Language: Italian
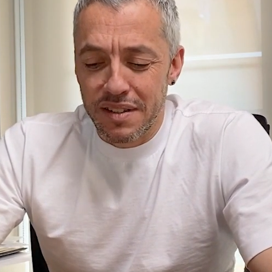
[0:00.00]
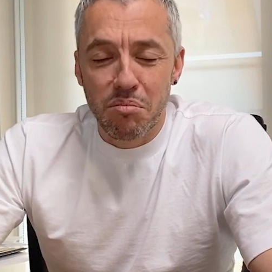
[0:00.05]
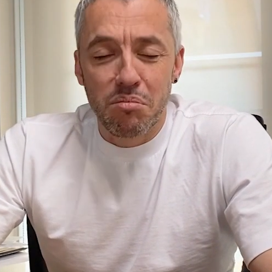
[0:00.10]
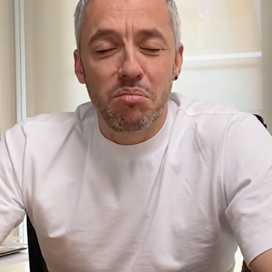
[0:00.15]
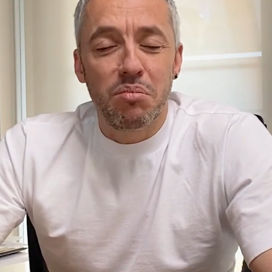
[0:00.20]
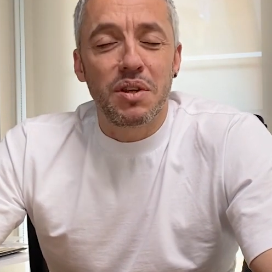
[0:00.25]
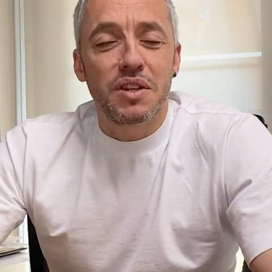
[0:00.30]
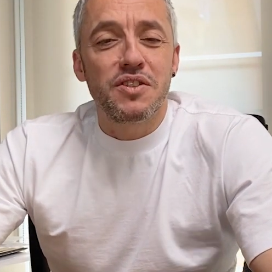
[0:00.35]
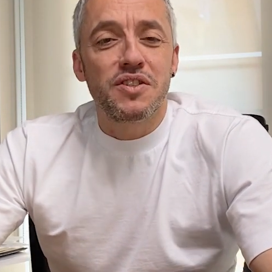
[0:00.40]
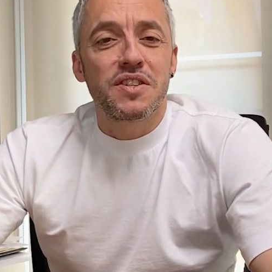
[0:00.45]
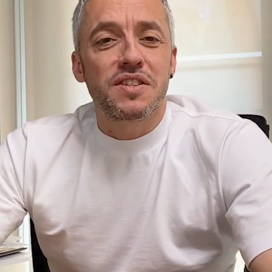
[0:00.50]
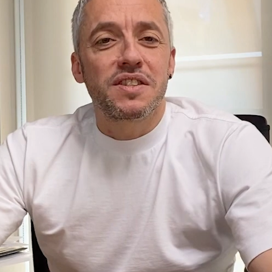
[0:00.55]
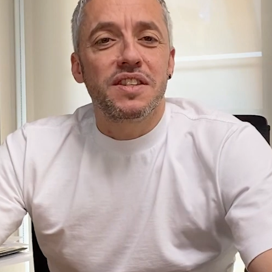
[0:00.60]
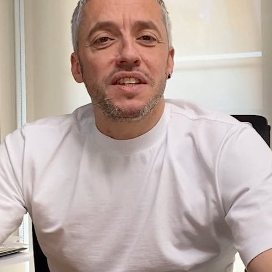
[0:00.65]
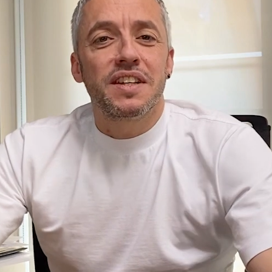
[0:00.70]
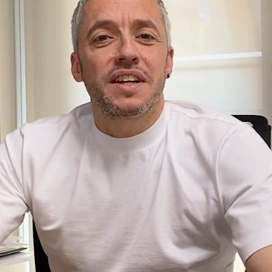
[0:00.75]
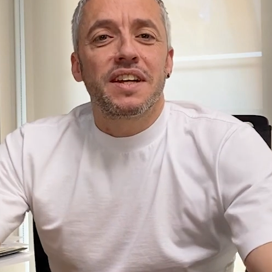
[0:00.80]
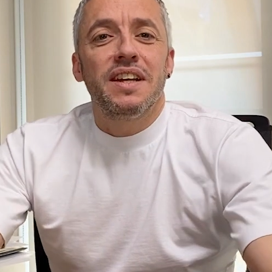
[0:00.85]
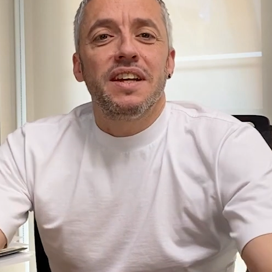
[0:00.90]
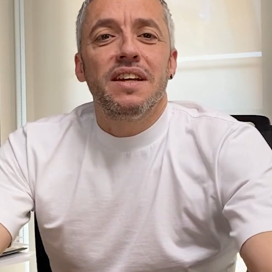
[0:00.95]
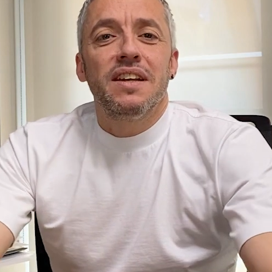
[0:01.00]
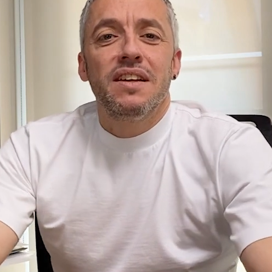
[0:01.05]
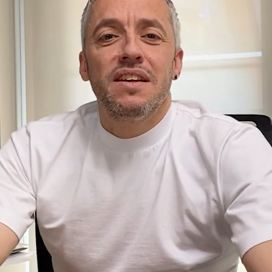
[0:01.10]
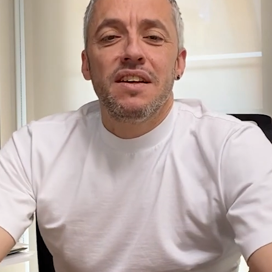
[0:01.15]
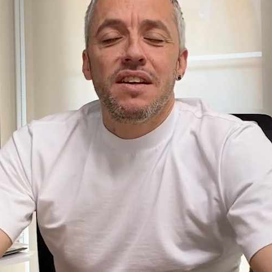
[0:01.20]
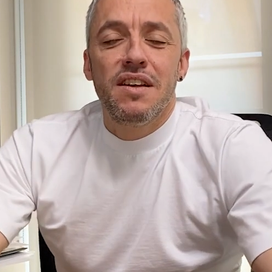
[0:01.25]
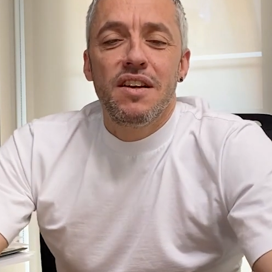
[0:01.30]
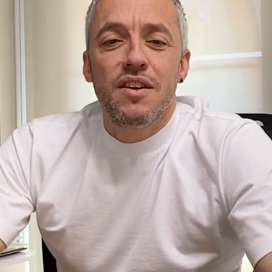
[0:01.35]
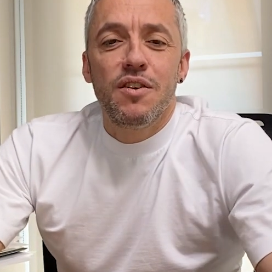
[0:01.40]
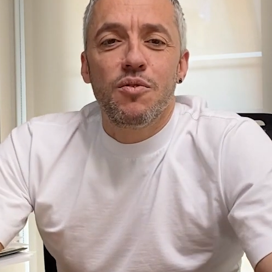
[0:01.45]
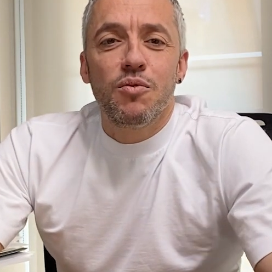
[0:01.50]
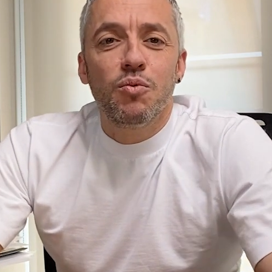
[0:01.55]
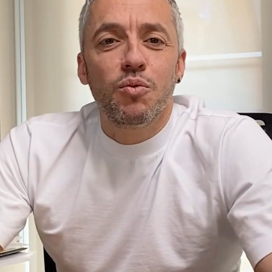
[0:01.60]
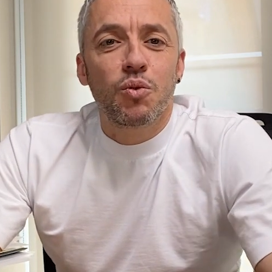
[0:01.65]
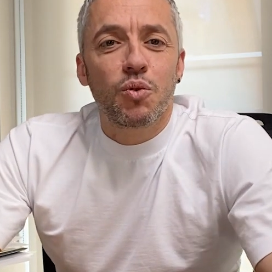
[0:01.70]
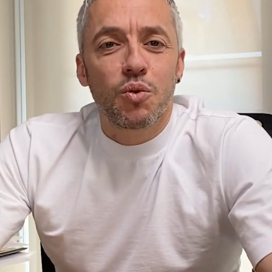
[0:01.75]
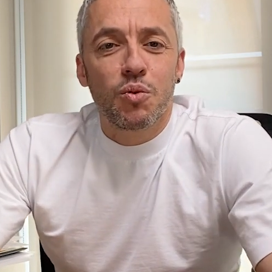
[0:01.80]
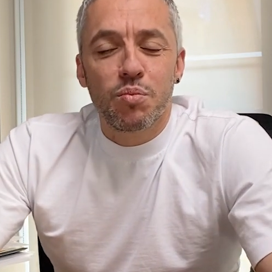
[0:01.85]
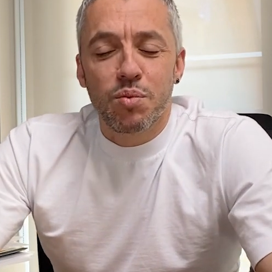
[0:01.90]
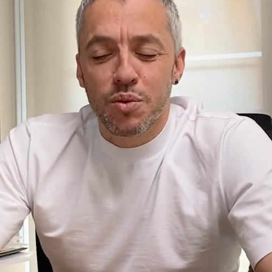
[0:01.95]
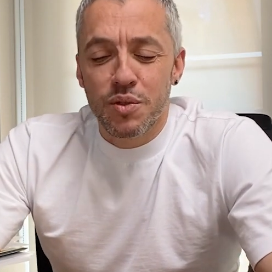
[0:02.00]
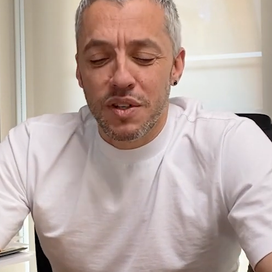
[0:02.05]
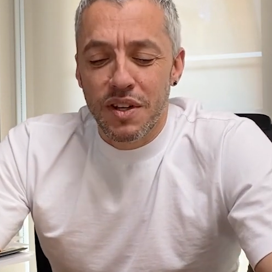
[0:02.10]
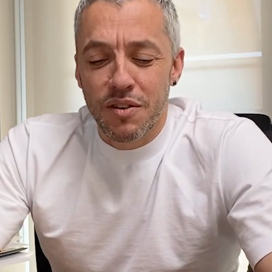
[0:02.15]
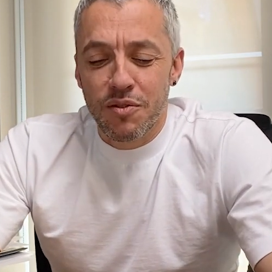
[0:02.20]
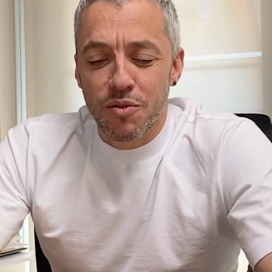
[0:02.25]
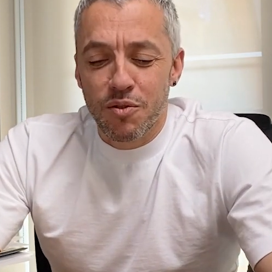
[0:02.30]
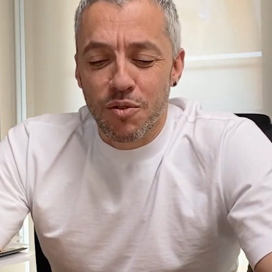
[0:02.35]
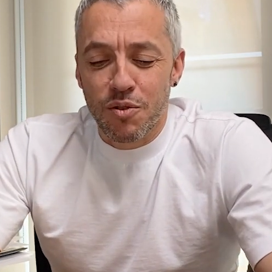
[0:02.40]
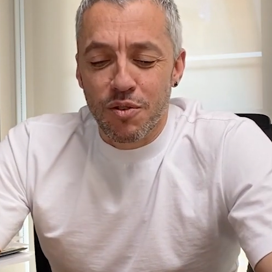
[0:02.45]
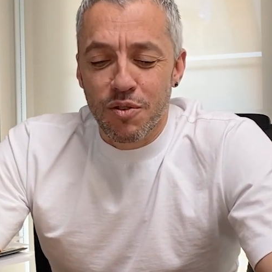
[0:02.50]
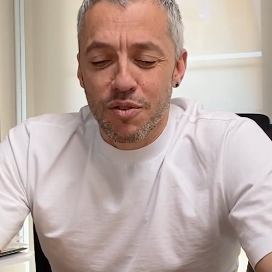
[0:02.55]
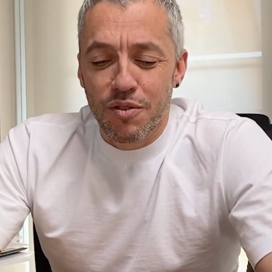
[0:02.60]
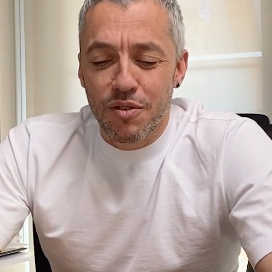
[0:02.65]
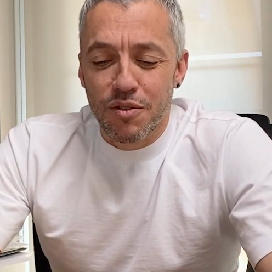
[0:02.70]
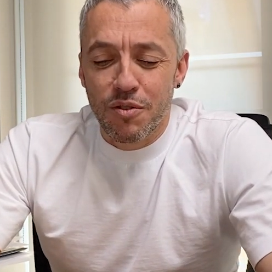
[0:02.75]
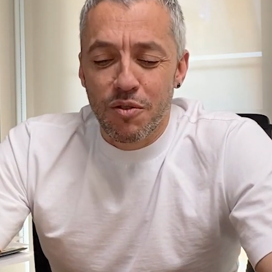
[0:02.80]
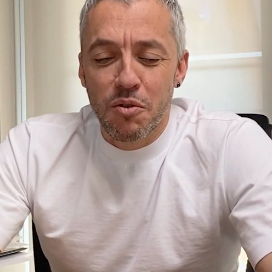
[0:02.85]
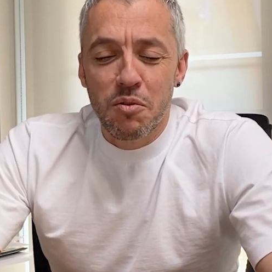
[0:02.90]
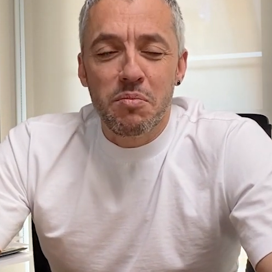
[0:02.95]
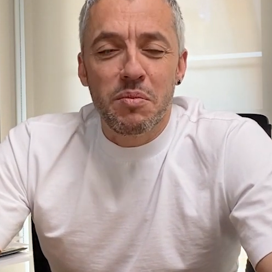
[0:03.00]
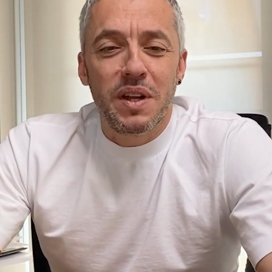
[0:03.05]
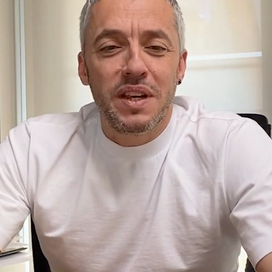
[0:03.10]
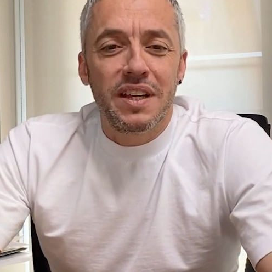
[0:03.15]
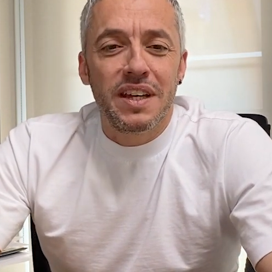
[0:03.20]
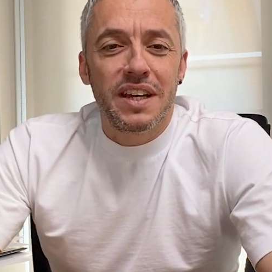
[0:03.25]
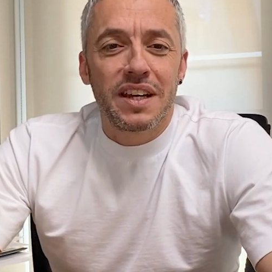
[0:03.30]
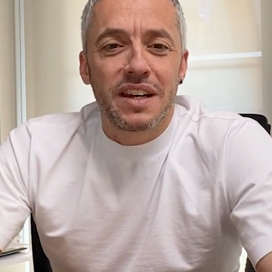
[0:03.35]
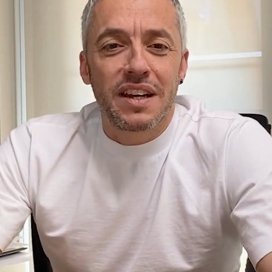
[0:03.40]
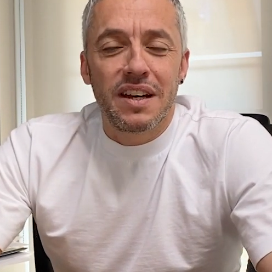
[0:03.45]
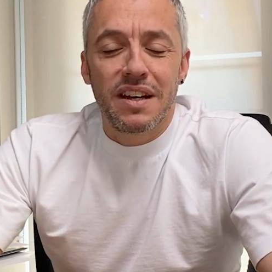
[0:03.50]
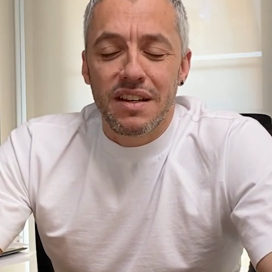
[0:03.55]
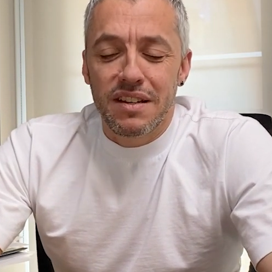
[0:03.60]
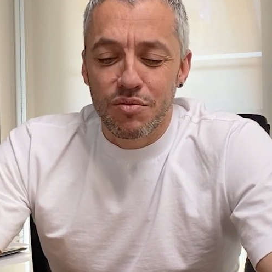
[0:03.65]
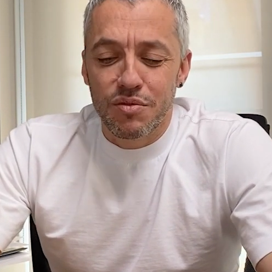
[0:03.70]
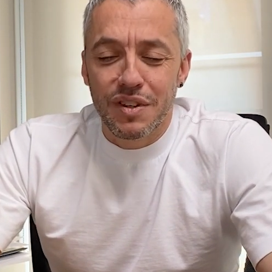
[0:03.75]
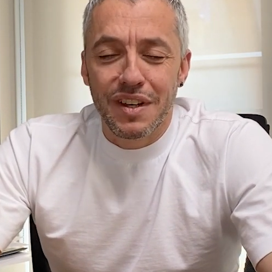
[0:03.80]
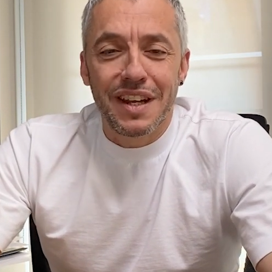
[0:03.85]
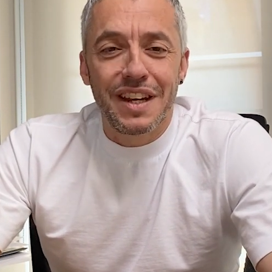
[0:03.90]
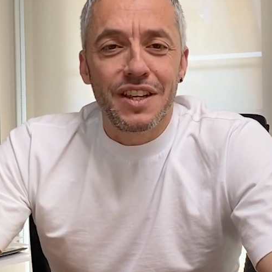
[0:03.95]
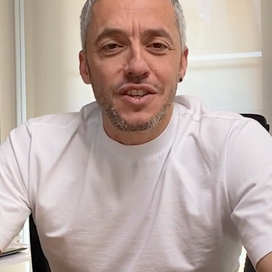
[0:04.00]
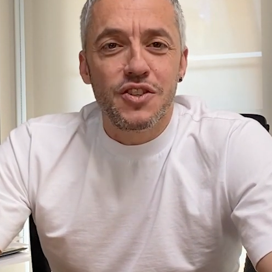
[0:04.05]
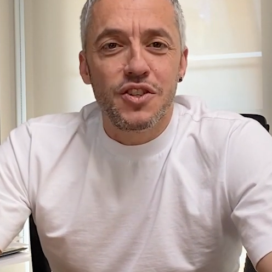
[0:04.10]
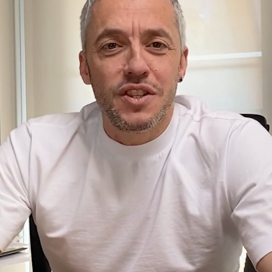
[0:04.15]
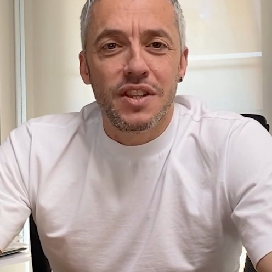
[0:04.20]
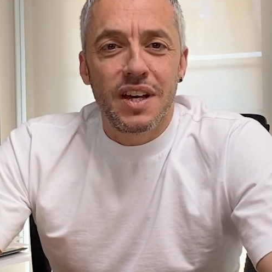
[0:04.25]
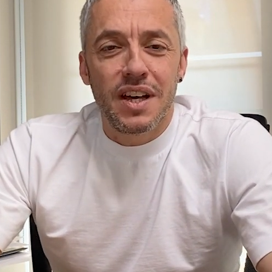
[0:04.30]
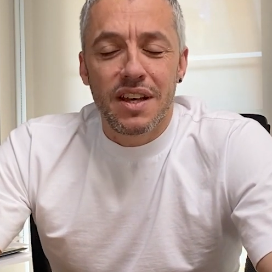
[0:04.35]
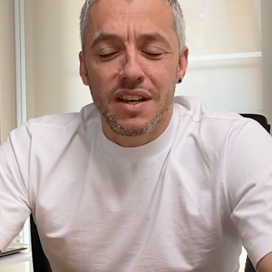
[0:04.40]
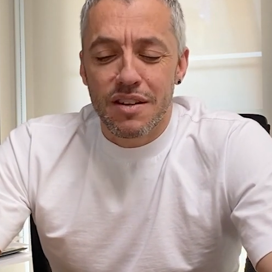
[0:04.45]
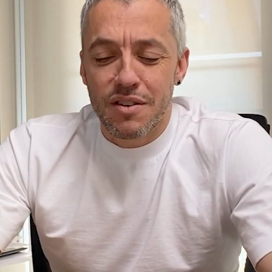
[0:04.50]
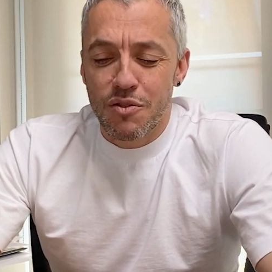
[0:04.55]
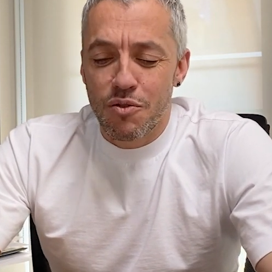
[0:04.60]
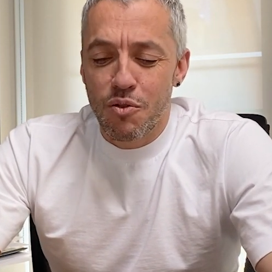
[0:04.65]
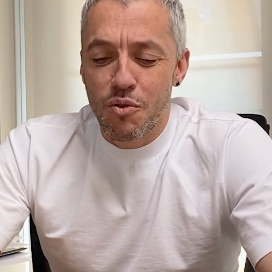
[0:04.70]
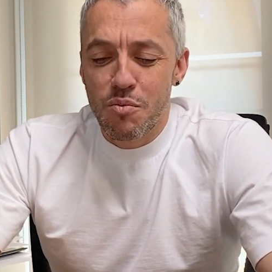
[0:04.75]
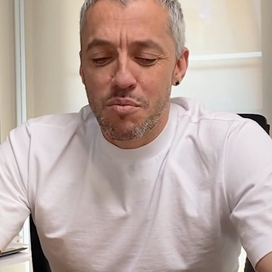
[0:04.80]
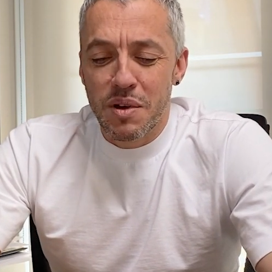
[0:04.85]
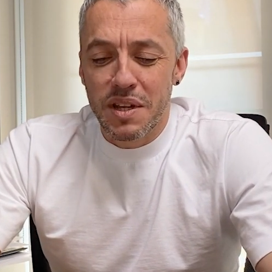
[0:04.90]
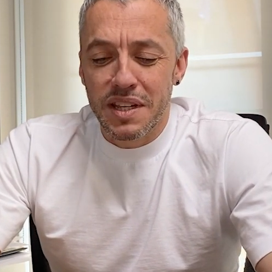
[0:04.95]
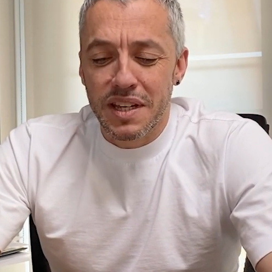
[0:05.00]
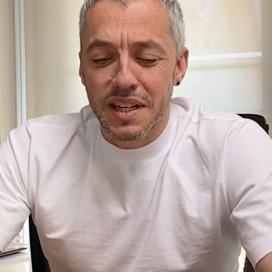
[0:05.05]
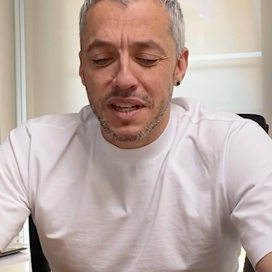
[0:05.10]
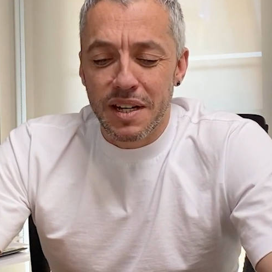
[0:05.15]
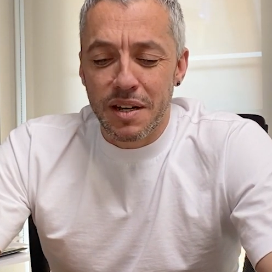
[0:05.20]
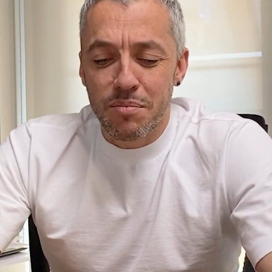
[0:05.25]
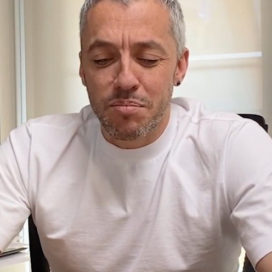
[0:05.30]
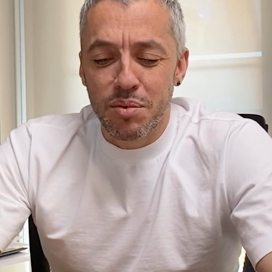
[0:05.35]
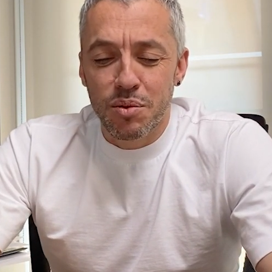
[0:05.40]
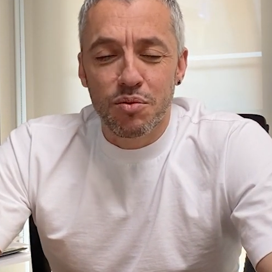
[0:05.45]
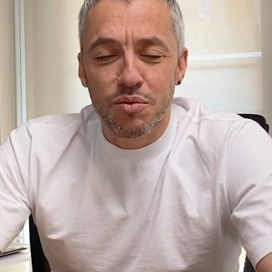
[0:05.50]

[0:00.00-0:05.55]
per gestire un gruppo di lavoro, o in maniera rigida o in maniera più